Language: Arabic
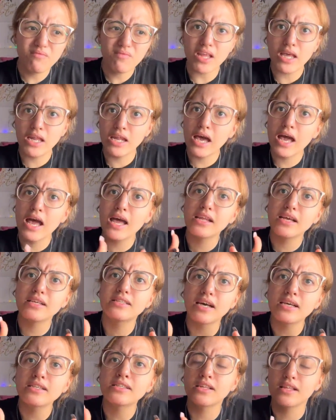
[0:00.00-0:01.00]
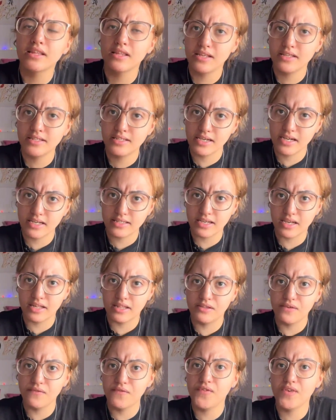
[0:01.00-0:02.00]
القناه اصلا اللي انت
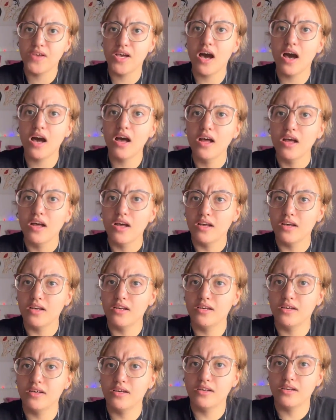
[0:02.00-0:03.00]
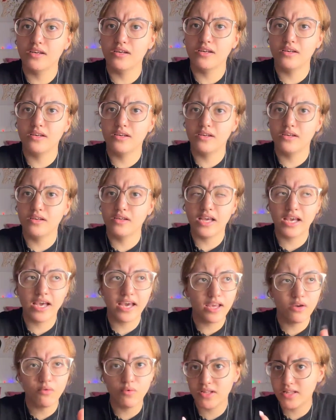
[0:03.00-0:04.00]
كتقدم فيها آه
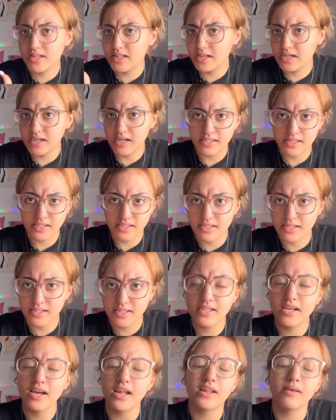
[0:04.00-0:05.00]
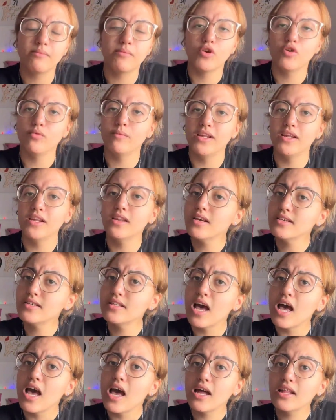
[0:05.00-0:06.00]
الخريوات اللي كتخري بهم على الناس
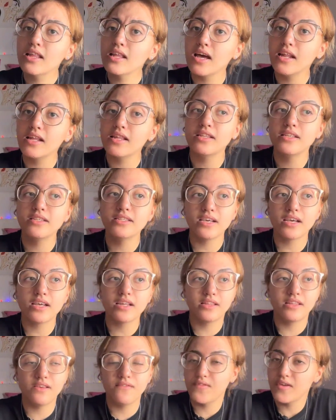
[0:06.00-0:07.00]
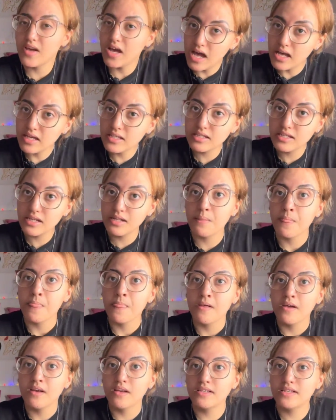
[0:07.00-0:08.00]
هاد القناه اللي انت خدام فيها اصلا
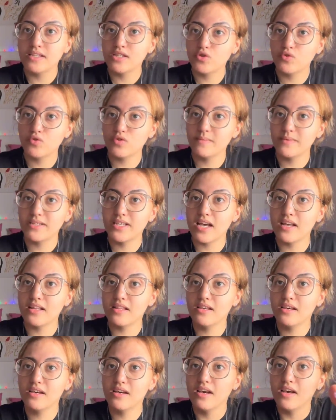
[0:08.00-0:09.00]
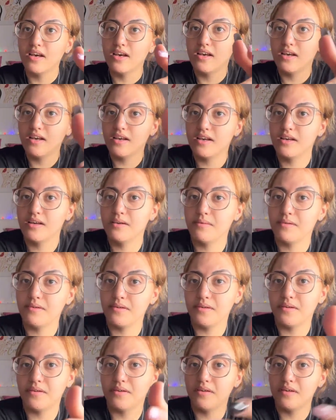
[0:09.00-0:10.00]
نسيت شنو سميتها هاد
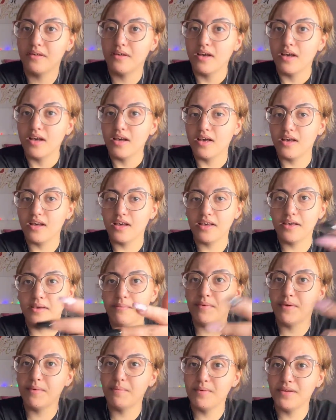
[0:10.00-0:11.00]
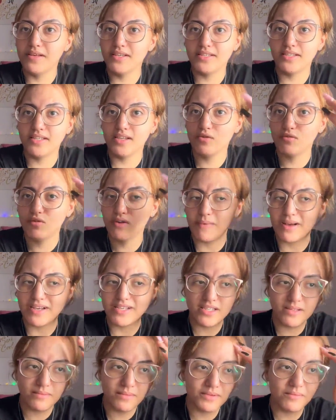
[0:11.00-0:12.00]
آه اي بي بي سي ولا ما عرفت
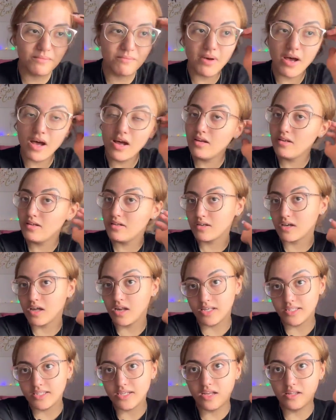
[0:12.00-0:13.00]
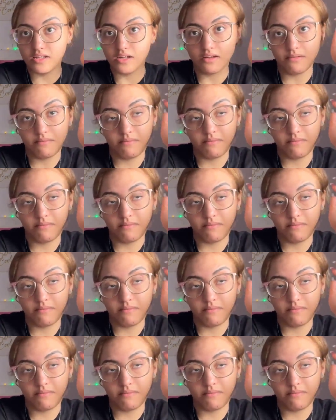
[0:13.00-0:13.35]
سميتها كنعتذر